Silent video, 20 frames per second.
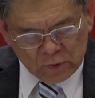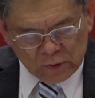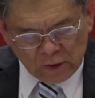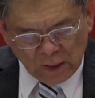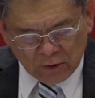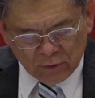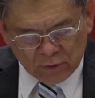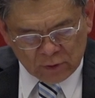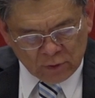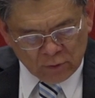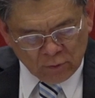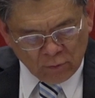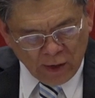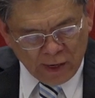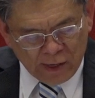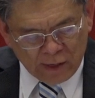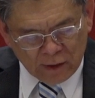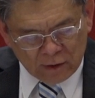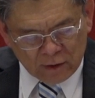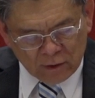假如是
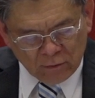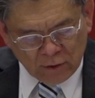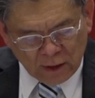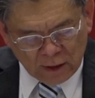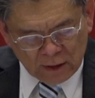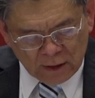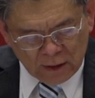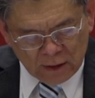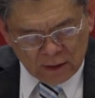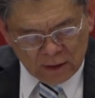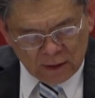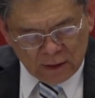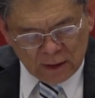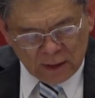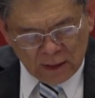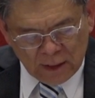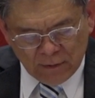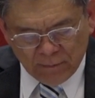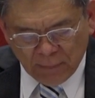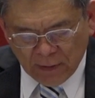位格的话呢，
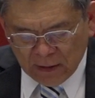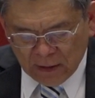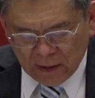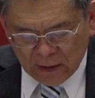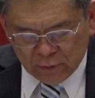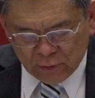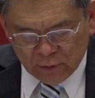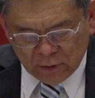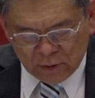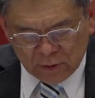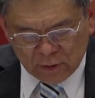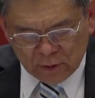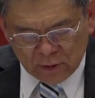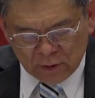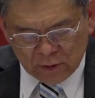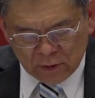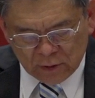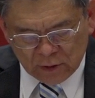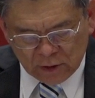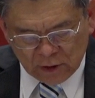一般来说是
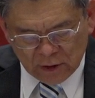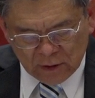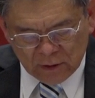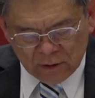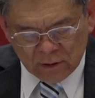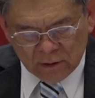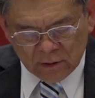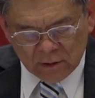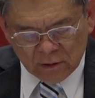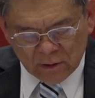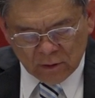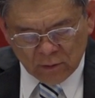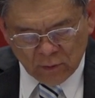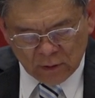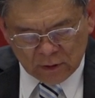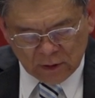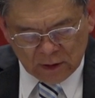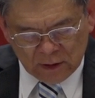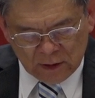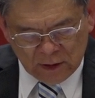指神
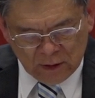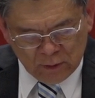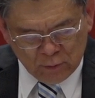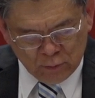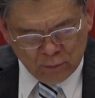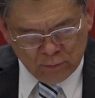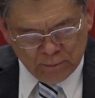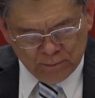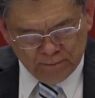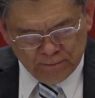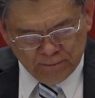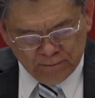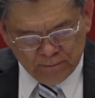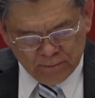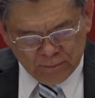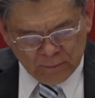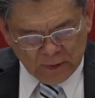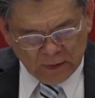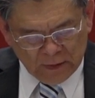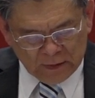或者基督。
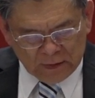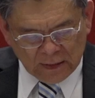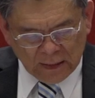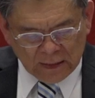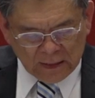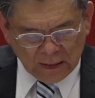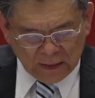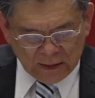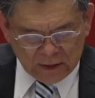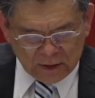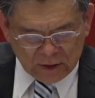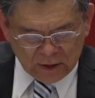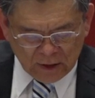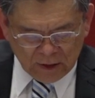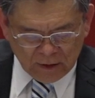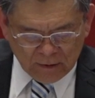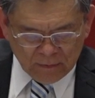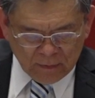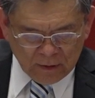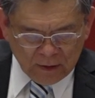啊，再讲一次
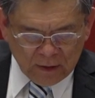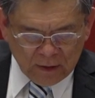哈，